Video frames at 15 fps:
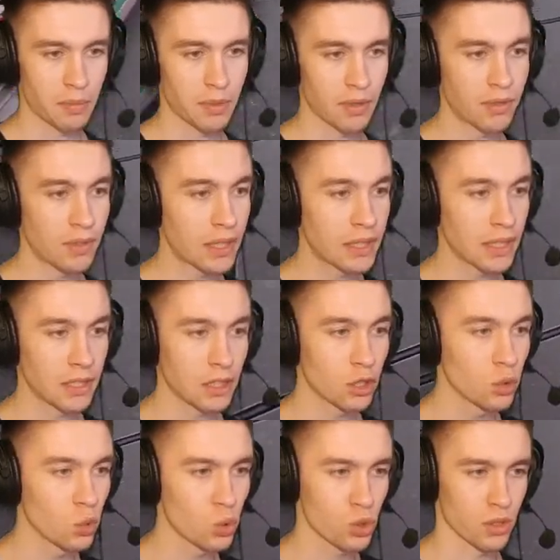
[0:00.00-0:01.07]
про обновление
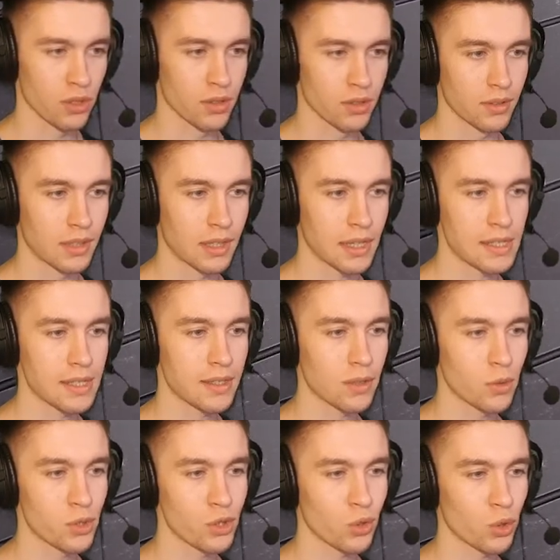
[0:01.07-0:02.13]
не нужно. Если
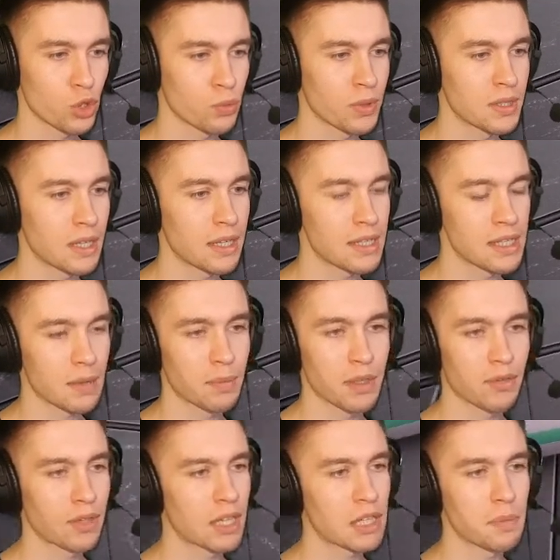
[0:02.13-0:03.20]
ты очень хочешь поделиться
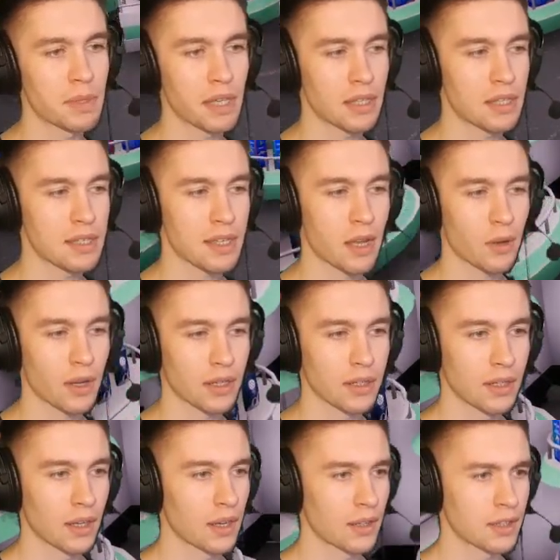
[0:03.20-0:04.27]
обновлением, я не знаю как,
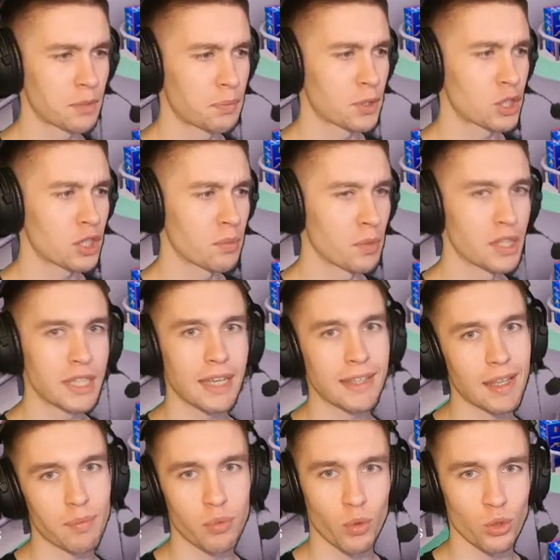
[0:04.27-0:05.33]
напиши
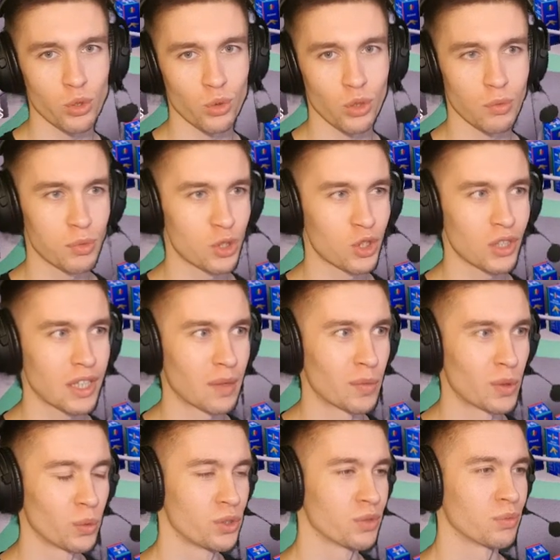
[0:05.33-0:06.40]
мне на почту, напиши
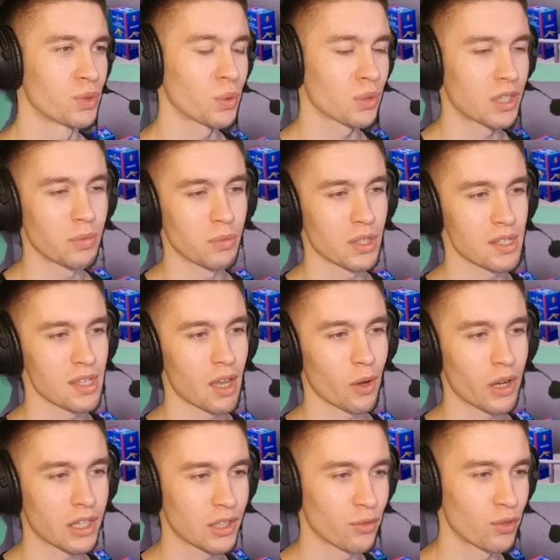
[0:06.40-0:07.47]
там людям другим, не
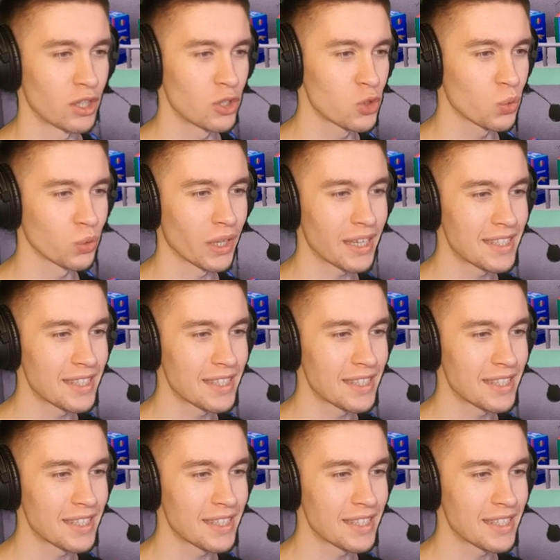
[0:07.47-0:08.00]
знаю, как-то в личку